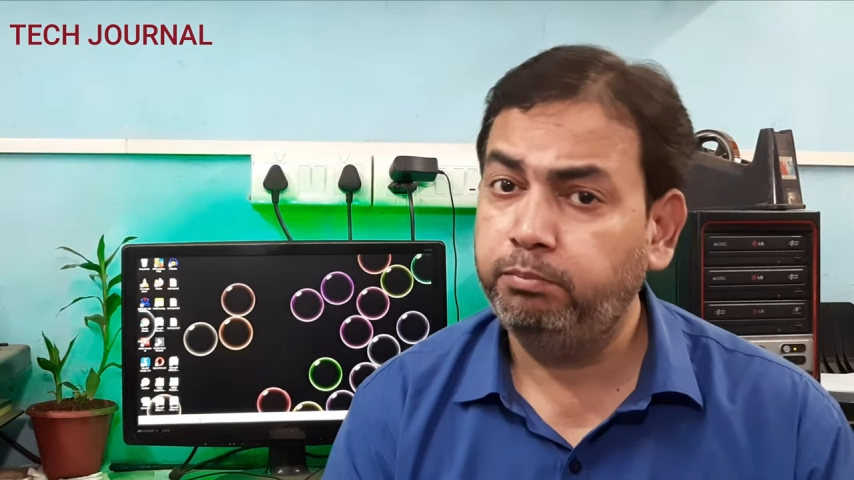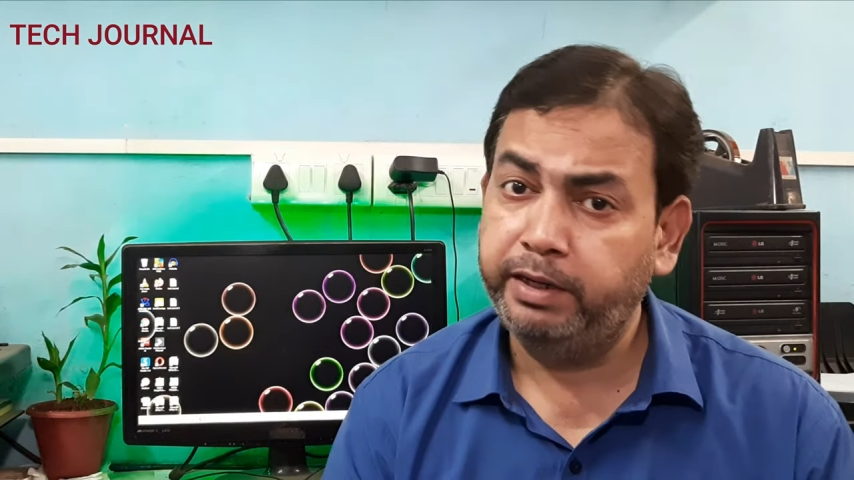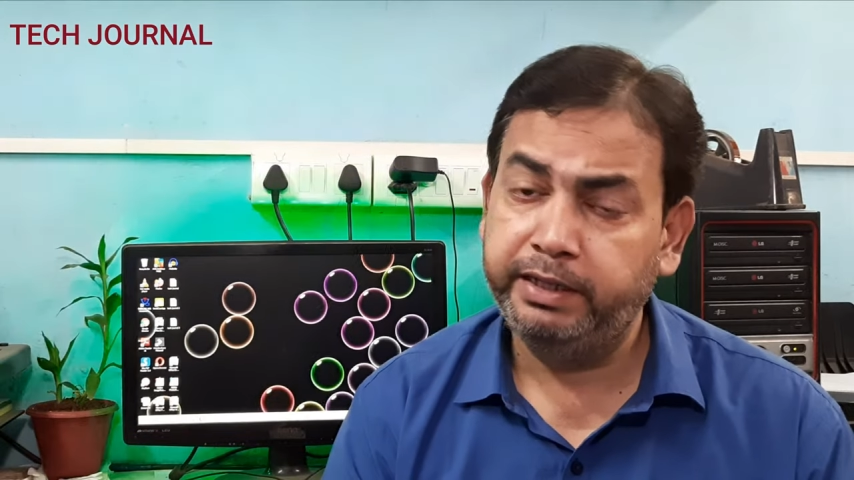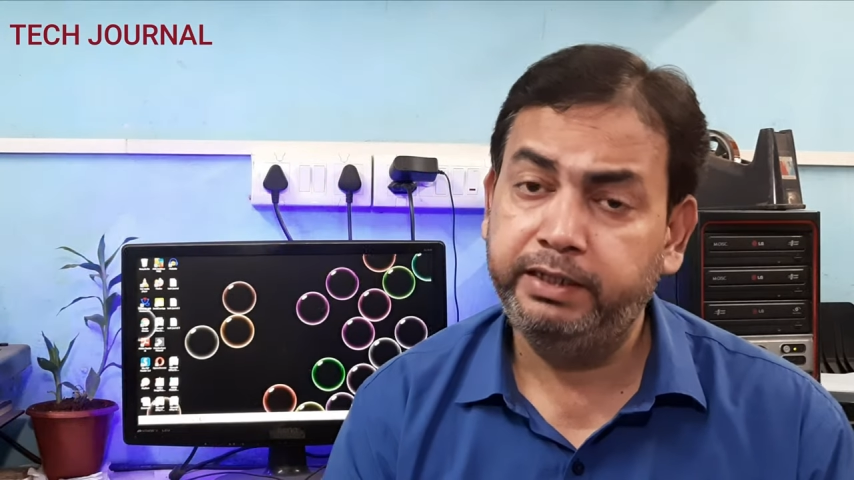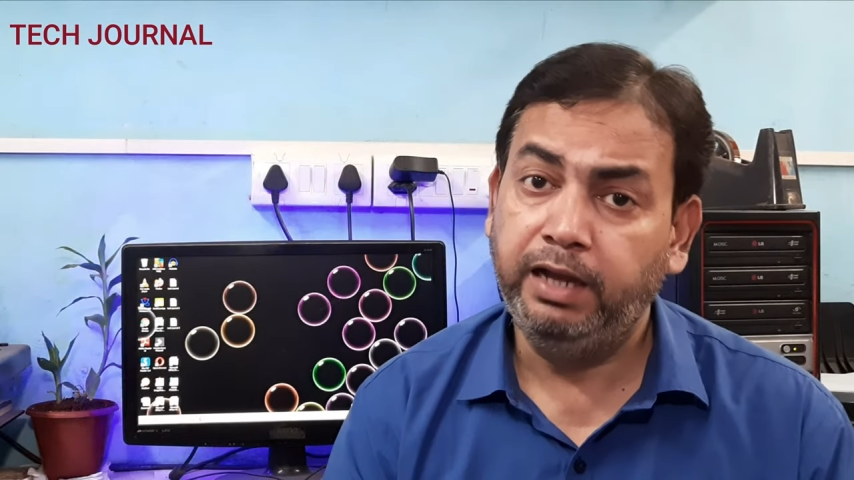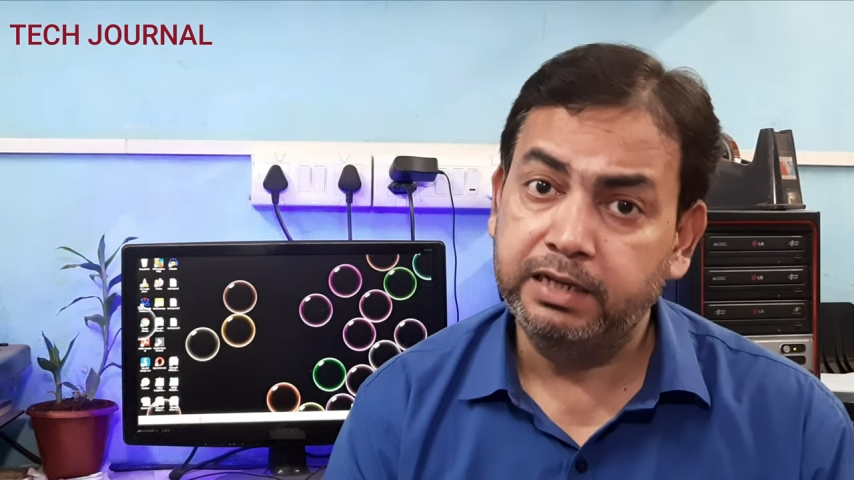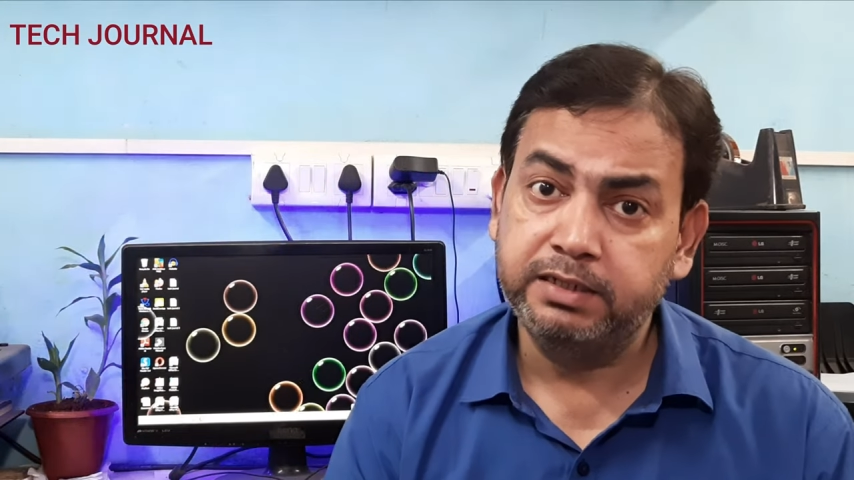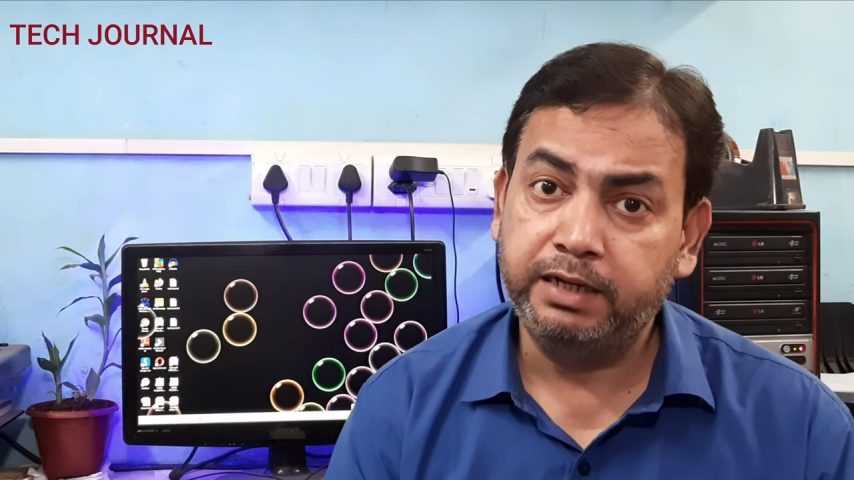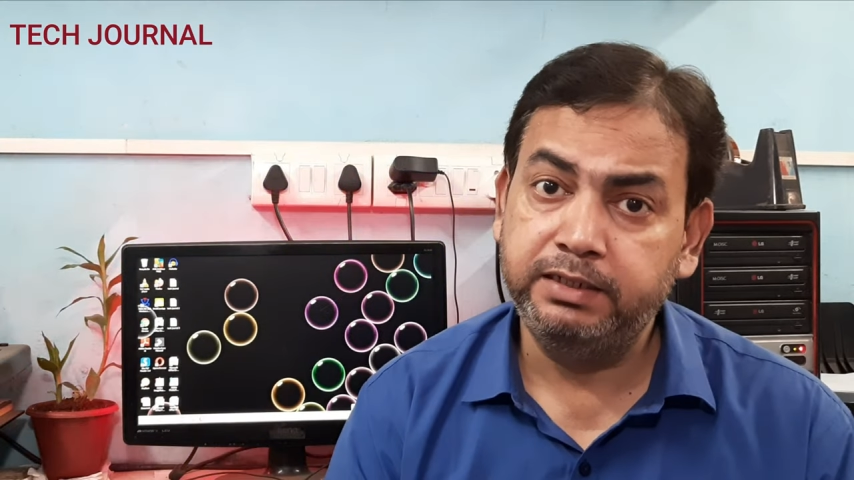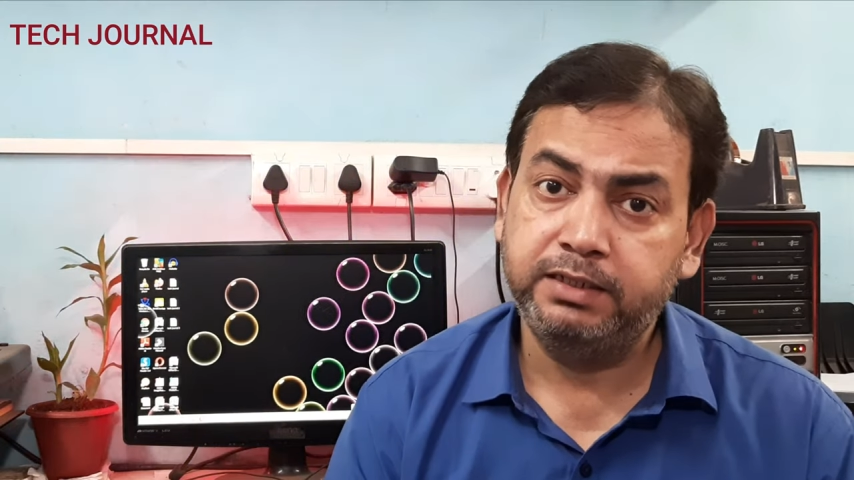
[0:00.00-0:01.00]
बड़े ही
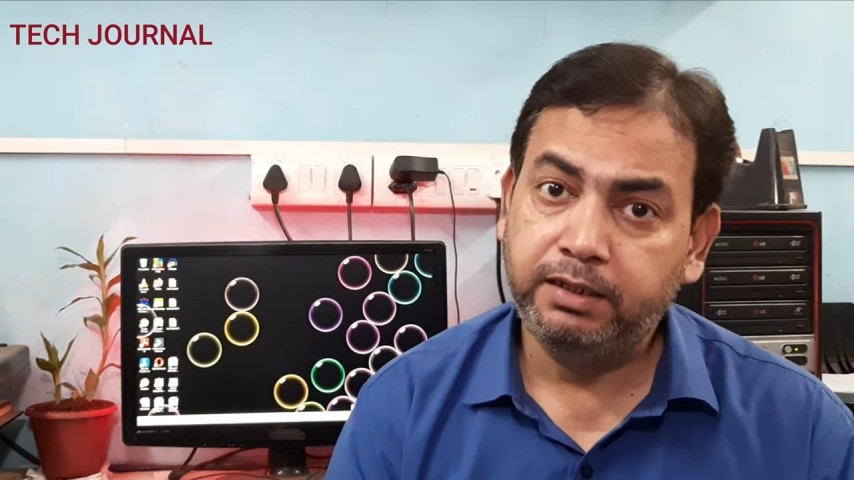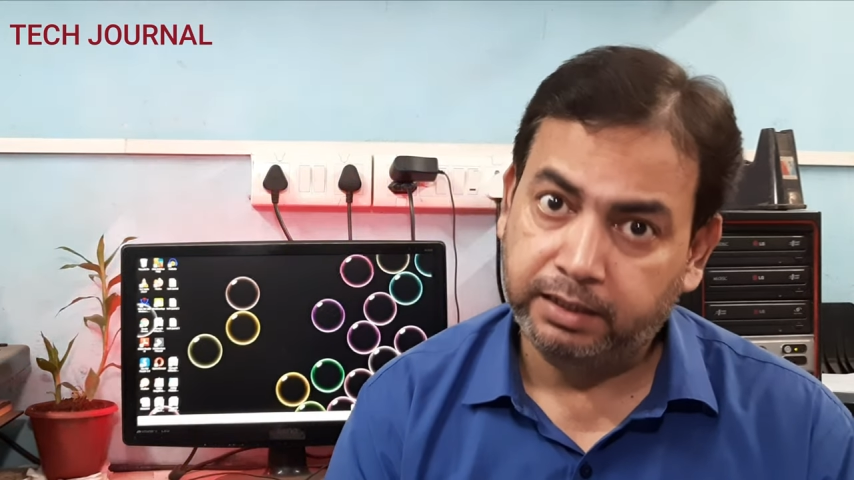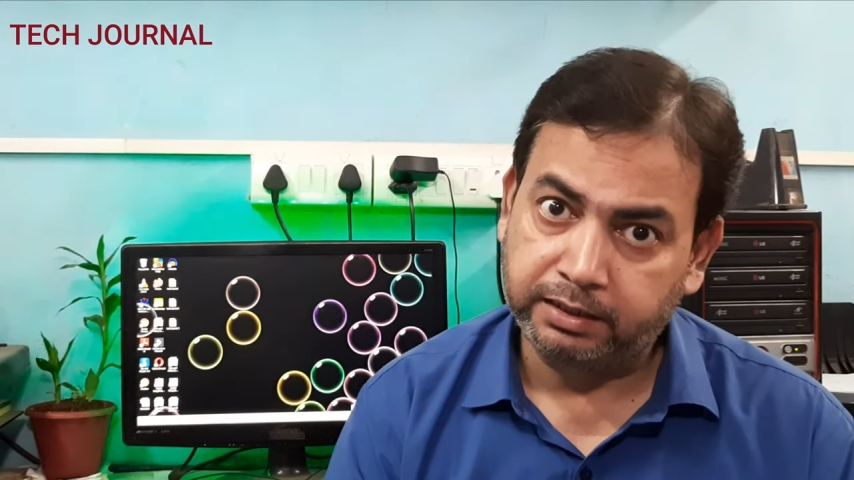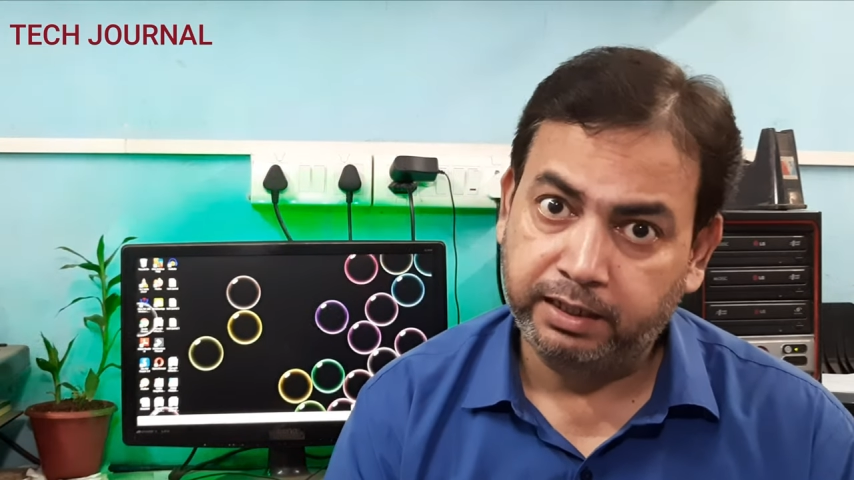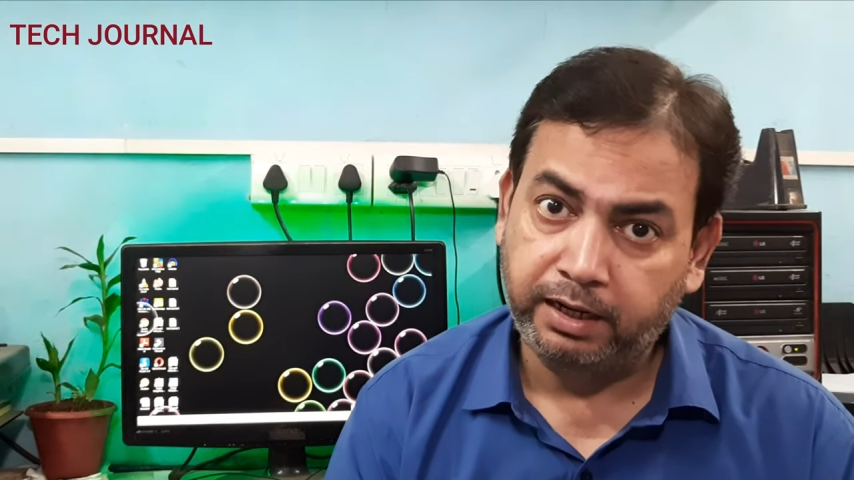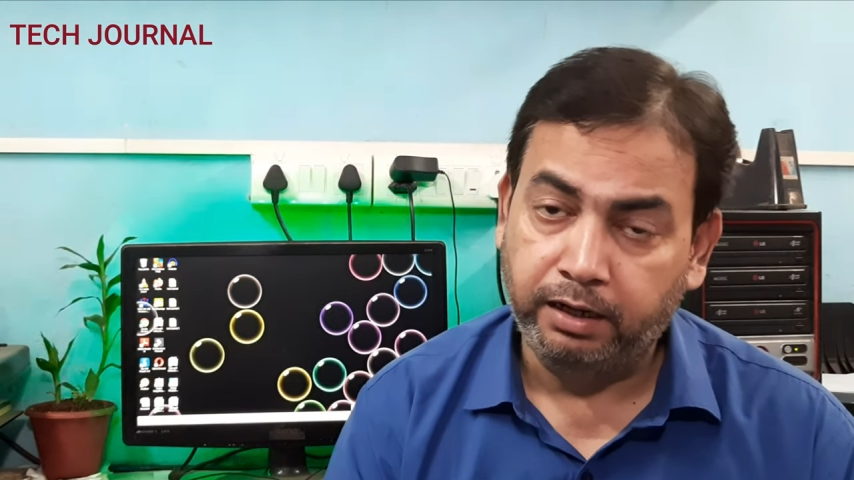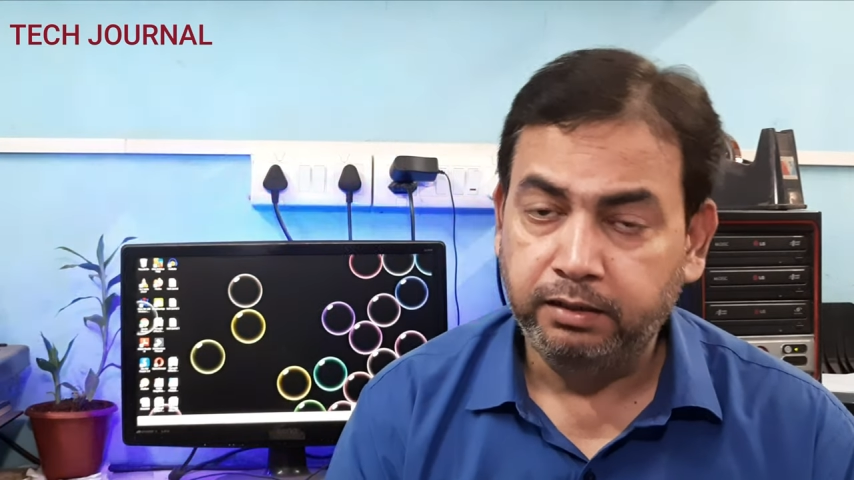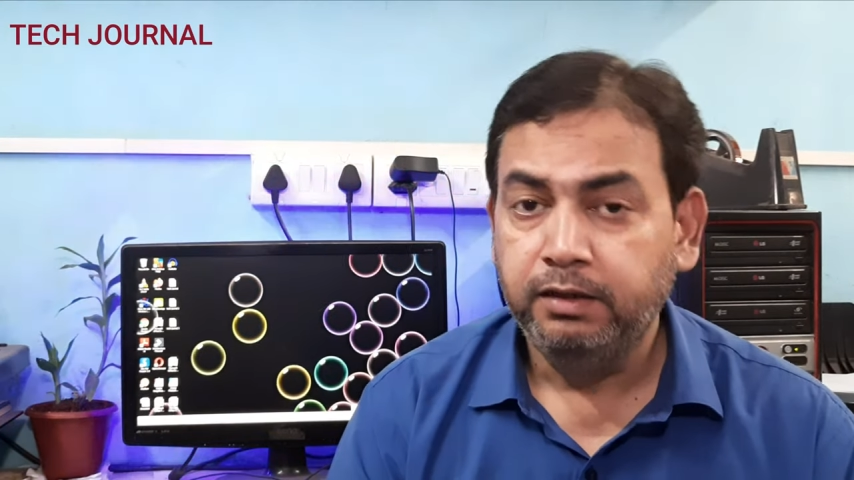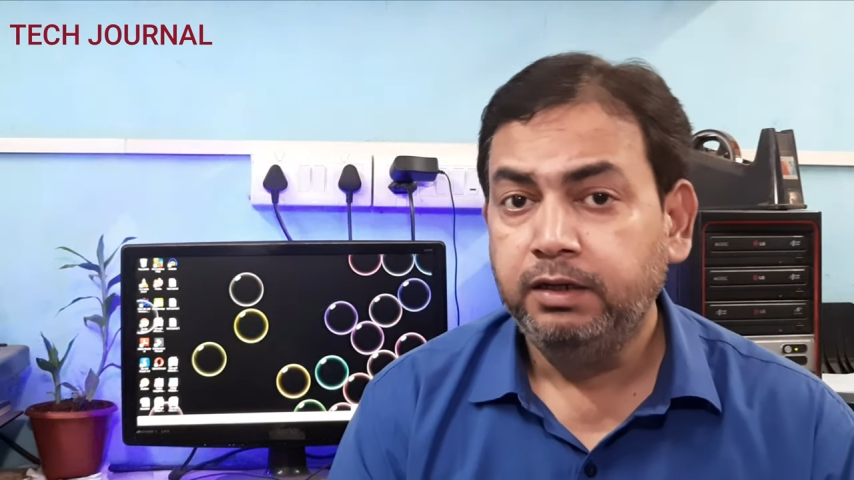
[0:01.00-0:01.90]
आसानी से कर देगा